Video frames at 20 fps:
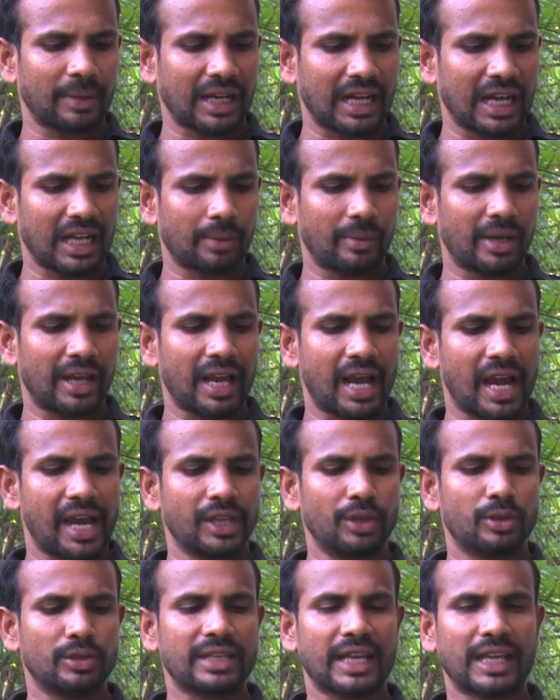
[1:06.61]
ప్రకారమే
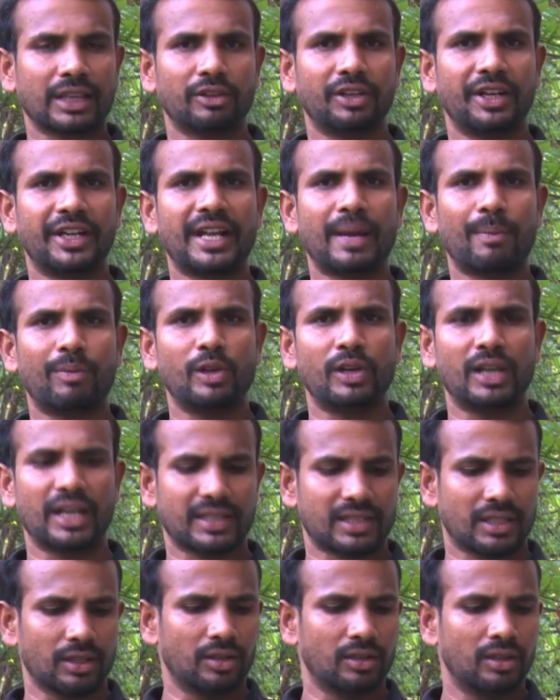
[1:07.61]
ఐదు శాతం
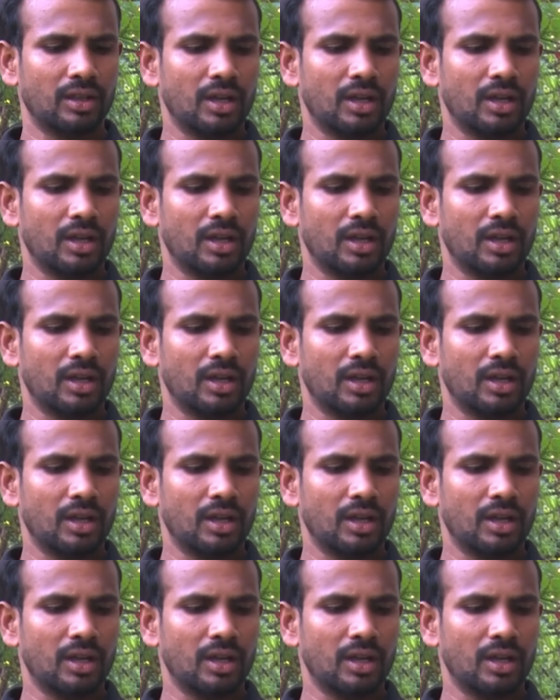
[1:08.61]
ఈడబ్ల్యూఎస్